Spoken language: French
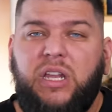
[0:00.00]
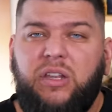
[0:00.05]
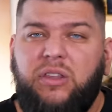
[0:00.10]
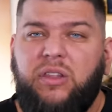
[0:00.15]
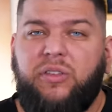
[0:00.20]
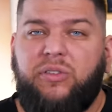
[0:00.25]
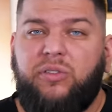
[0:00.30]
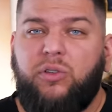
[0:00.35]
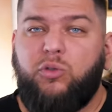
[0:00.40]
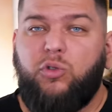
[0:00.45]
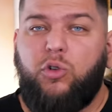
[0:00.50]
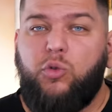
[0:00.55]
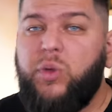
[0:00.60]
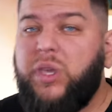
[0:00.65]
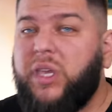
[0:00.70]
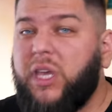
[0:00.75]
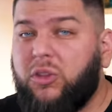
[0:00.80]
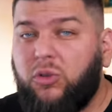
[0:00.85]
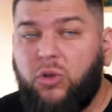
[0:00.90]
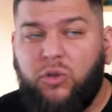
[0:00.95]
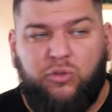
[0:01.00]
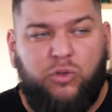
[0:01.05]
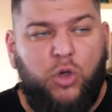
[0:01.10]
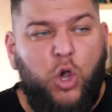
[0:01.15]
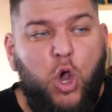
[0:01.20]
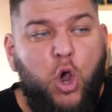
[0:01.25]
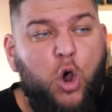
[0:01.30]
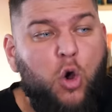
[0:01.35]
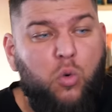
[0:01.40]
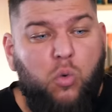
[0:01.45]
qu'elle descend de Louis XIV.
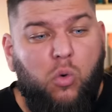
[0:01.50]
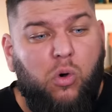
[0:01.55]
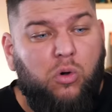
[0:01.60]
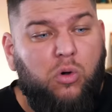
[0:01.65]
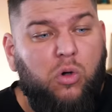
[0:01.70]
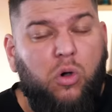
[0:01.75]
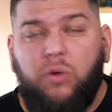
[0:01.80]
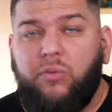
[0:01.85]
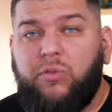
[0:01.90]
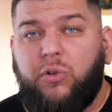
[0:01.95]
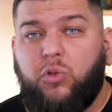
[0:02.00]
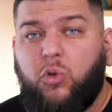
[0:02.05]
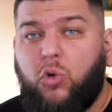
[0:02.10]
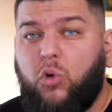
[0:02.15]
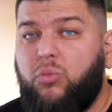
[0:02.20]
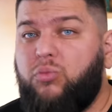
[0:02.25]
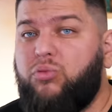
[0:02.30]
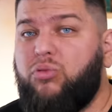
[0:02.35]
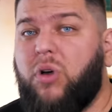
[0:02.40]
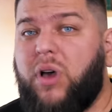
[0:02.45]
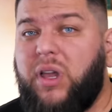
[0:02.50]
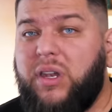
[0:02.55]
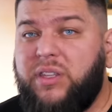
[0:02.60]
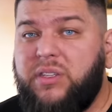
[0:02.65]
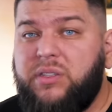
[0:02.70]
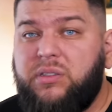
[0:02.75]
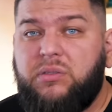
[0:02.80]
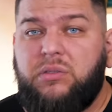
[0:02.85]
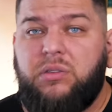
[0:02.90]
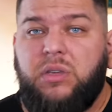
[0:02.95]
Ou encore votre
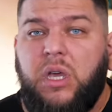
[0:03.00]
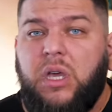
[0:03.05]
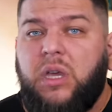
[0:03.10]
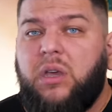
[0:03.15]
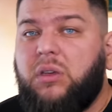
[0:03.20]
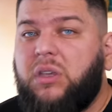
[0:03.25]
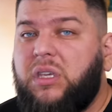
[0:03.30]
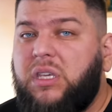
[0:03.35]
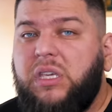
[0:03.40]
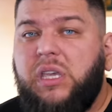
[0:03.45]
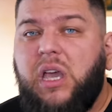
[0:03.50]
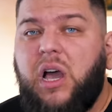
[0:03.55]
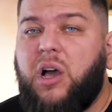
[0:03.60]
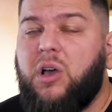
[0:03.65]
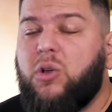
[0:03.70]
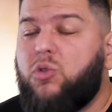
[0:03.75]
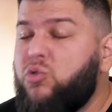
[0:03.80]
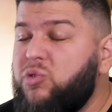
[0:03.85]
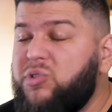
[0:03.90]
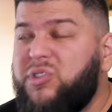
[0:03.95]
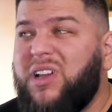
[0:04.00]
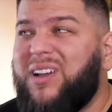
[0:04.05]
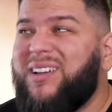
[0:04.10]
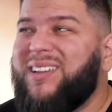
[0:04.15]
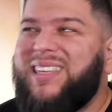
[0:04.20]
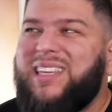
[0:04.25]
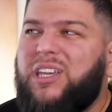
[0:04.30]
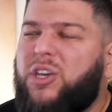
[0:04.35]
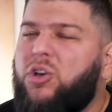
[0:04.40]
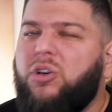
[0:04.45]
buraliste qui a un
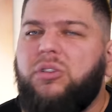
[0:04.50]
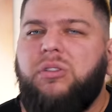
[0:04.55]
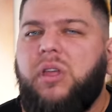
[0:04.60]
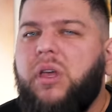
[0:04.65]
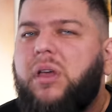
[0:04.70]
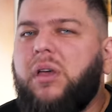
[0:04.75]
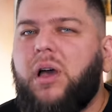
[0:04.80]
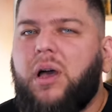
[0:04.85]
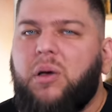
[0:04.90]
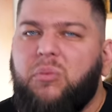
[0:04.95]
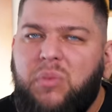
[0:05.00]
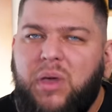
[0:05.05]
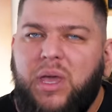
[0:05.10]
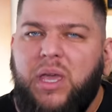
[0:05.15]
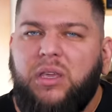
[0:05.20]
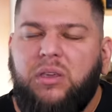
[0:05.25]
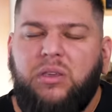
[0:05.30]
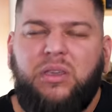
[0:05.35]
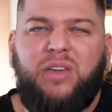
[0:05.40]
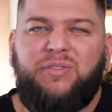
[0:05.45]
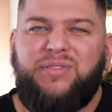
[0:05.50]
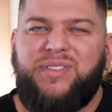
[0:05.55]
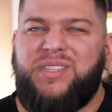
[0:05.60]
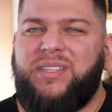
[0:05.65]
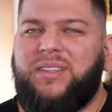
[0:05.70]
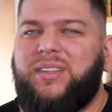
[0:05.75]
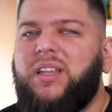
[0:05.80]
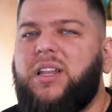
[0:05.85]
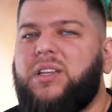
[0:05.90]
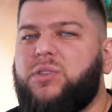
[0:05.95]
cousin qui connaît un mec qui a
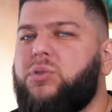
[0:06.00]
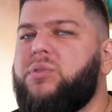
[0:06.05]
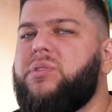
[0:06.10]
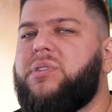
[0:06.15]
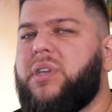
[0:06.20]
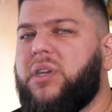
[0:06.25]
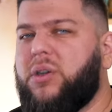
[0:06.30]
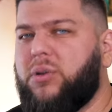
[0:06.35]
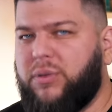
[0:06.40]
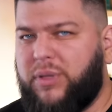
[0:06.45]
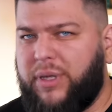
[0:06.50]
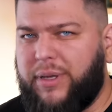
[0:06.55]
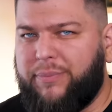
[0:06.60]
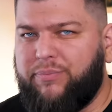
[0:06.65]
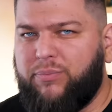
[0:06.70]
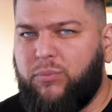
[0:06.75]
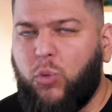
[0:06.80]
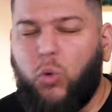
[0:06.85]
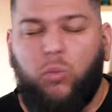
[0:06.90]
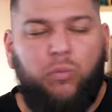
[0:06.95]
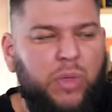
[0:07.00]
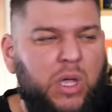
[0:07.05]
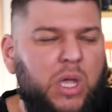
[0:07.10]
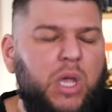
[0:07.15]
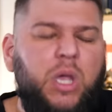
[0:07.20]
visité la zone 51. Bon,